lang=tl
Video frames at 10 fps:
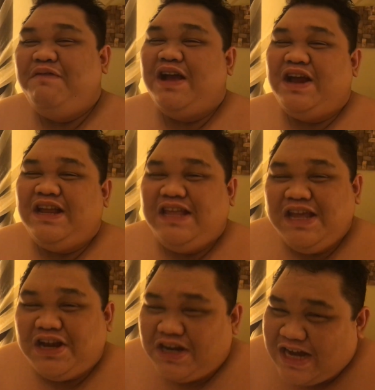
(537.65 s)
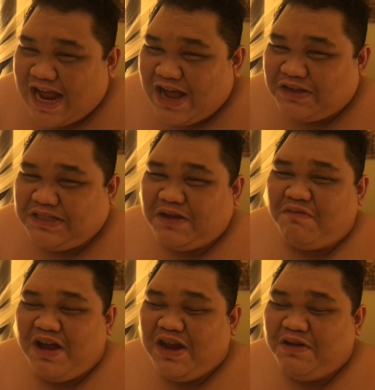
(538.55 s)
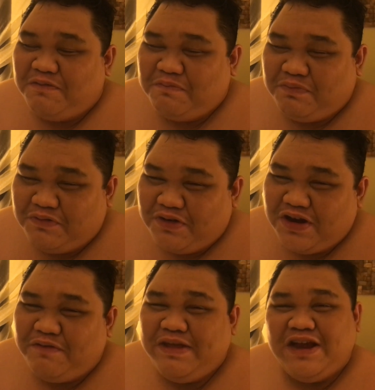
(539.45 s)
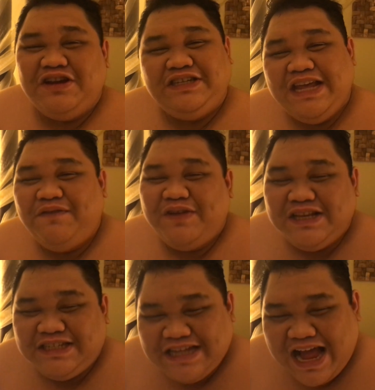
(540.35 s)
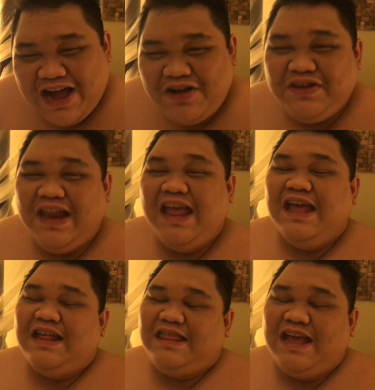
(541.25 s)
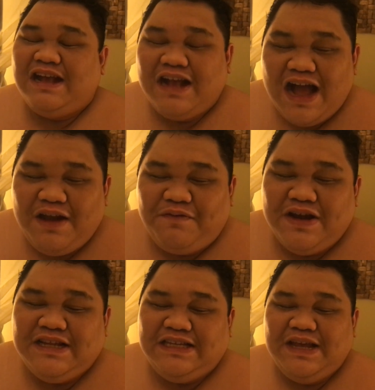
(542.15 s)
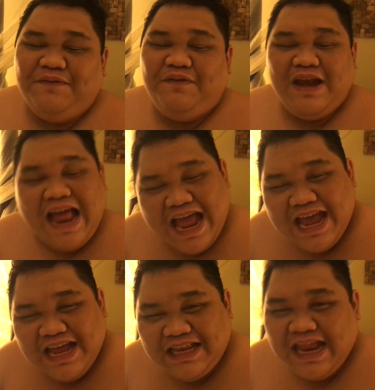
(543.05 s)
We are here now sa Kuala Lumpur. We are safe and sound. Thank God for a safe flight.